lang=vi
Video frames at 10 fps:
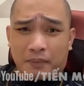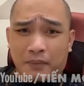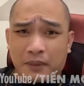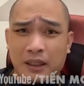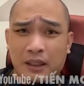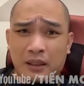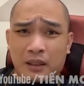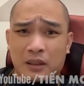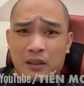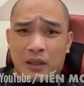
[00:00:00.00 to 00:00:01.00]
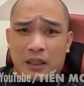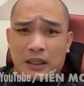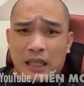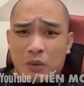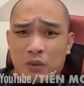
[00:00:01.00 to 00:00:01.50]
nhá? hoặc là
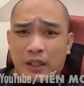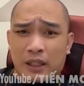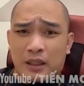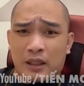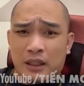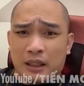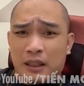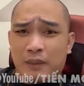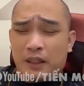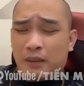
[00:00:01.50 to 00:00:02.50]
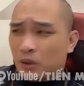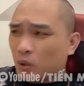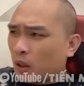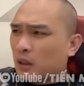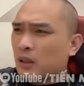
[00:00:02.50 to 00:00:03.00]
ta cũng phải là người rất đẳng cấp khi mà chọn được